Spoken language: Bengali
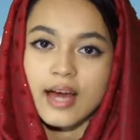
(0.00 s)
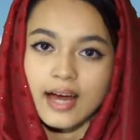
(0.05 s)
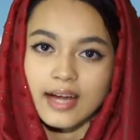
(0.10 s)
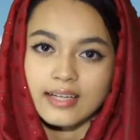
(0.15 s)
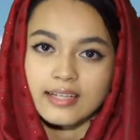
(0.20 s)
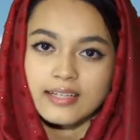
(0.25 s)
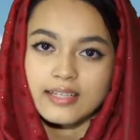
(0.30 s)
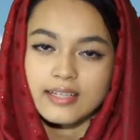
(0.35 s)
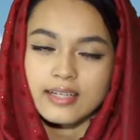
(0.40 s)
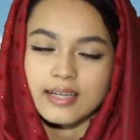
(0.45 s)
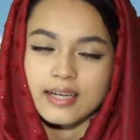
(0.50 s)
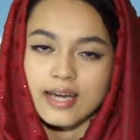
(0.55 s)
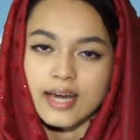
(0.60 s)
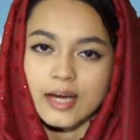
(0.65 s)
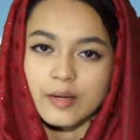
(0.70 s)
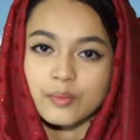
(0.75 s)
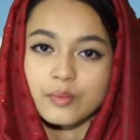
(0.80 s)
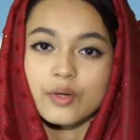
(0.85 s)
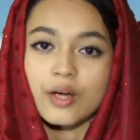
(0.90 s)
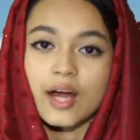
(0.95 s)
আন্টি
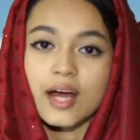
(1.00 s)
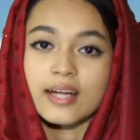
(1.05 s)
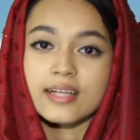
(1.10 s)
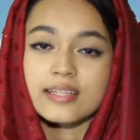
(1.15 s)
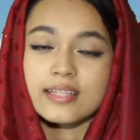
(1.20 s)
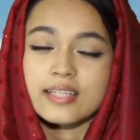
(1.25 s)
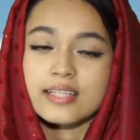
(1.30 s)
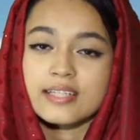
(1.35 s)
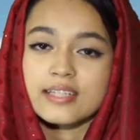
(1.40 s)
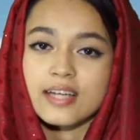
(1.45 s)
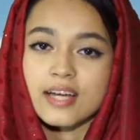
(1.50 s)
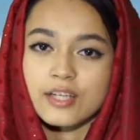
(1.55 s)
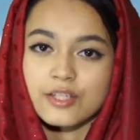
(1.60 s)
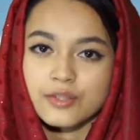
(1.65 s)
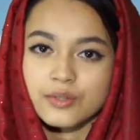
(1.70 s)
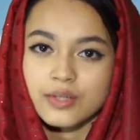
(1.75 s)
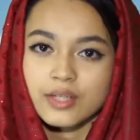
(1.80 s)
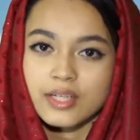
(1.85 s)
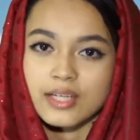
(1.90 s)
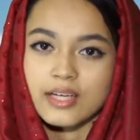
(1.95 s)
এবং আন্টির
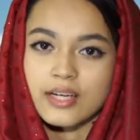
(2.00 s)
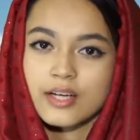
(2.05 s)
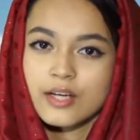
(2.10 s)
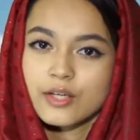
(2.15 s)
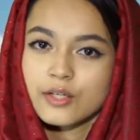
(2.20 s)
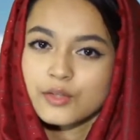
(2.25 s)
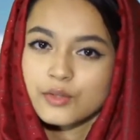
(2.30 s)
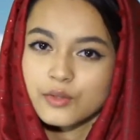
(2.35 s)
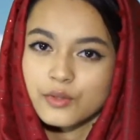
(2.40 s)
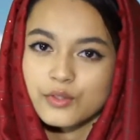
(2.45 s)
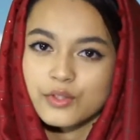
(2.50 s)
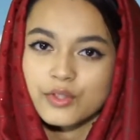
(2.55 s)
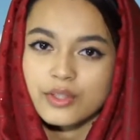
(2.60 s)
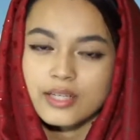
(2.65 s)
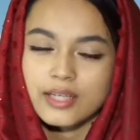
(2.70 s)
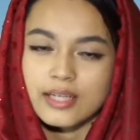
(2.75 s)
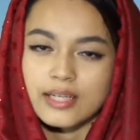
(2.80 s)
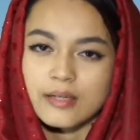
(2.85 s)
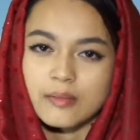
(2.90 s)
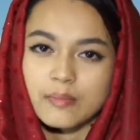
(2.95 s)
শাশুড়ি
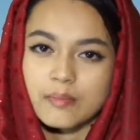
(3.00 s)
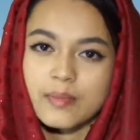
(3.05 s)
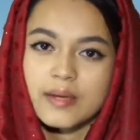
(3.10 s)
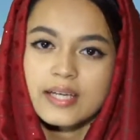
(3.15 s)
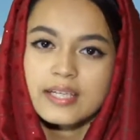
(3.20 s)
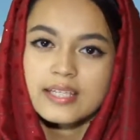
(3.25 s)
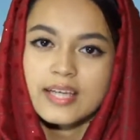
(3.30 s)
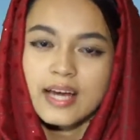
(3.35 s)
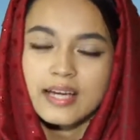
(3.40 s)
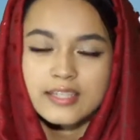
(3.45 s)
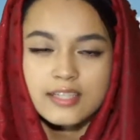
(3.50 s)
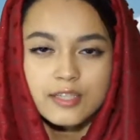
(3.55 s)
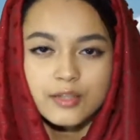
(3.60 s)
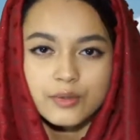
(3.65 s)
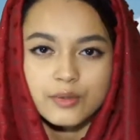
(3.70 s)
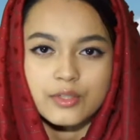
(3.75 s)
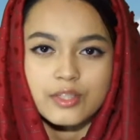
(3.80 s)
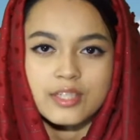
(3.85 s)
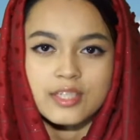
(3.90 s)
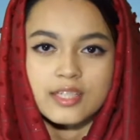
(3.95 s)
দুজনই বেশ হাসি
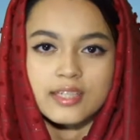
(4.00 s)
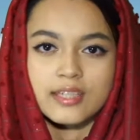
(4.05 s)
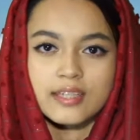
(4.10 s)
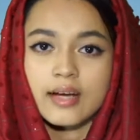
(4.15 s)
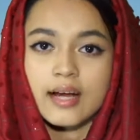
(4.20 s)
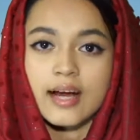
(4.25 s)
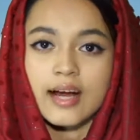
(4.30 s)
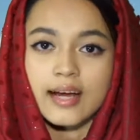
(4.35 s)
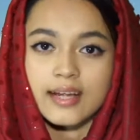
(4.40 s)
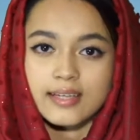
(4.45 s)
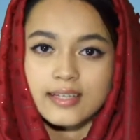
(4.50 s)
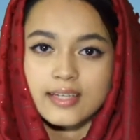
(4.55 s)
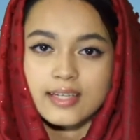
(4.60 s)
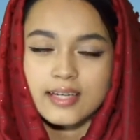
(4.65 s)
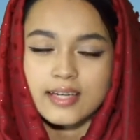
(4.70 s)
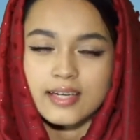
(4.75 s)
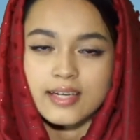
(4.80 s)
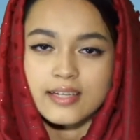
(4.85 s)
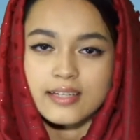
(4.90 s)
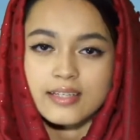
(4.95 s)
খুশি আন্টি
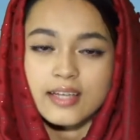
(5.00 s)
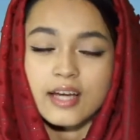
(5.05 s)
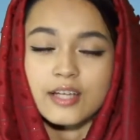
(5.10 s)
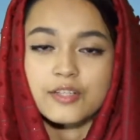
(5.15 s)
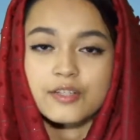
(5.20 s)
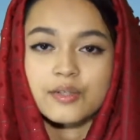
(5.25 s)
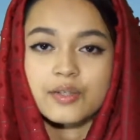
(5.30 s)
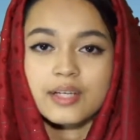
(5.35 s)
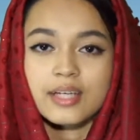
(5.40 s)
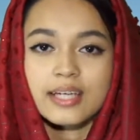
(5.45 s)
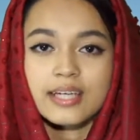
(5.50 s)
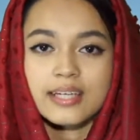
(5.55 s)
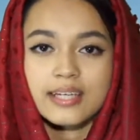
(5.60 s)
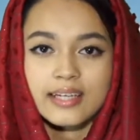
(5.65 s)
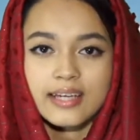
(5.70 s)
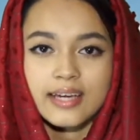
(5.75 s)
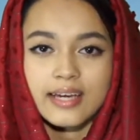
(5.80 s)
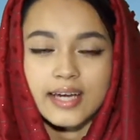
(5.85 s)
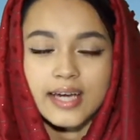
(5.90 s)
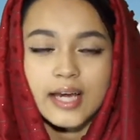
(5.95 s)
শাশুড়িকে
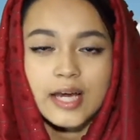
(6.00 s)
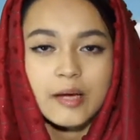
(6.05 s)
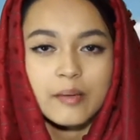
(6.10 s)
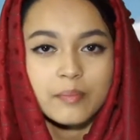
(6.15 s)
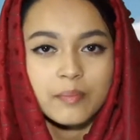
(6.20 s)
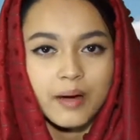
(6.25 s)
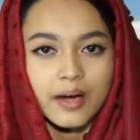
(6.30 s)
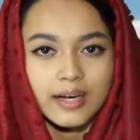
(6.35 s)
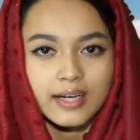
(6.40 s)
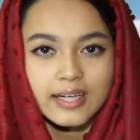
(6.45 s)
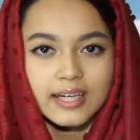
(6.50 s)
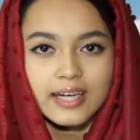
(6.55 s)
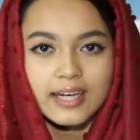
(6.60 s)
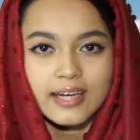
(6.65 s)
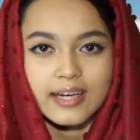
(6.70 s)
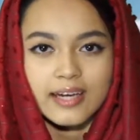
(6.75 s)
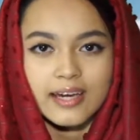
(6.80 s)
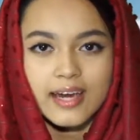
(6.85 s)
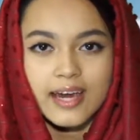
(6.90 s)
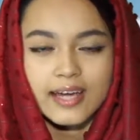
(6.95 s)
নিয়ে পার্কে
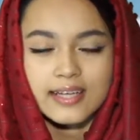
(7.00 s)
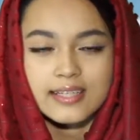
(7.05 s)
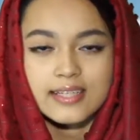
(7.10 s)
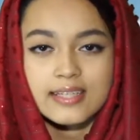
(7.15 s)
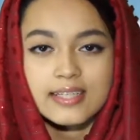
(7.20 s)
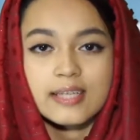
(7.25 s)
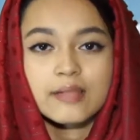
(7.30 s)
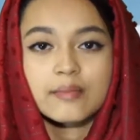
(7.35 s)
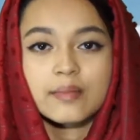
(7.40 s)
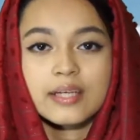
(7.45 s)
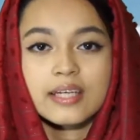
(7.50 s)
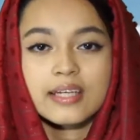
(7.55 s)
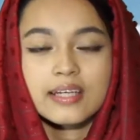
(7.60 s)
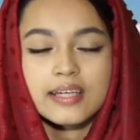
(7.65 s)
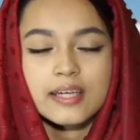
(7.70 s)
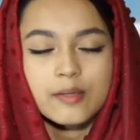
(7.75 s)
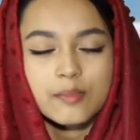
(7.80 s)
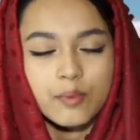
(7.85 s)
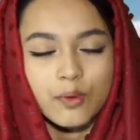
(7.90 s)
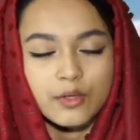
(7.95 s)
একটা টেবিলে
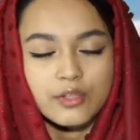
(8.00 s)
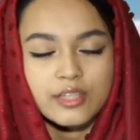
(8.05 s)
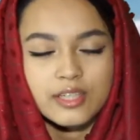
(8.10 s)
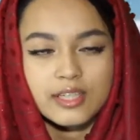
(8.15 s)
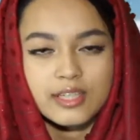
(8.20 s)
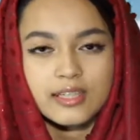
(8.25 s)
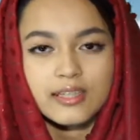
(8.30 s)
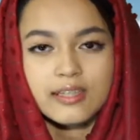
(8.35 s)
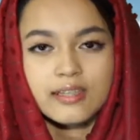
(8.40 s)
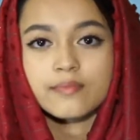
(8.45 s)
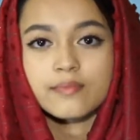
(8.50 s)
গিয়ে বসলেন